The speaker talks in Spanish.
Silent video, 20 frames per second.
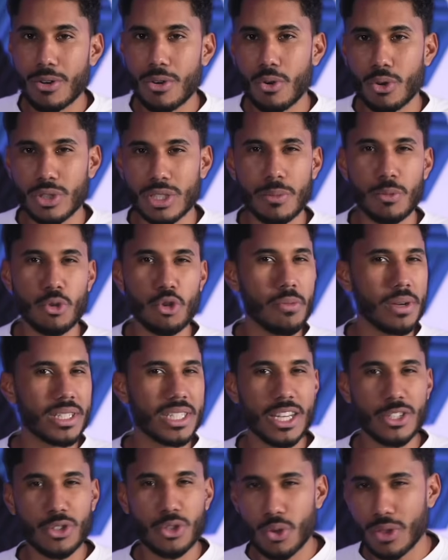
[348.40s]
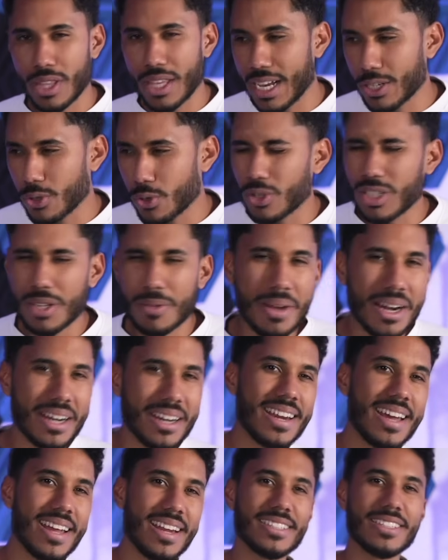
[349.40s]
con cosas mucho más exóticas, cosas más
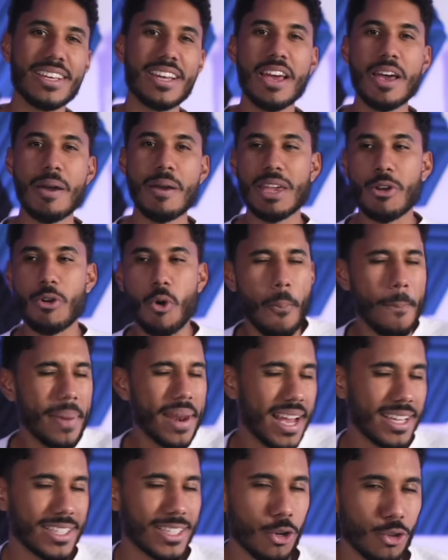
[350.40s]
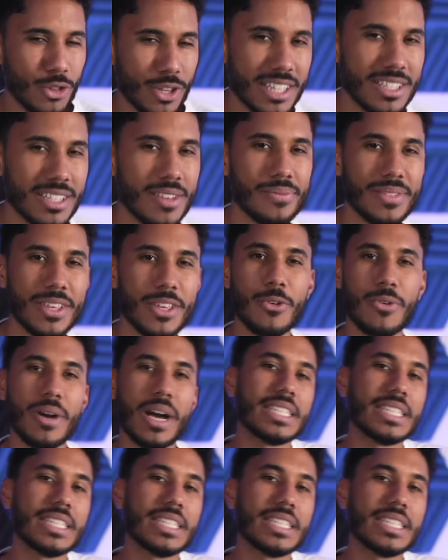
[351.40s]
raras y complejas que no tiene sentido.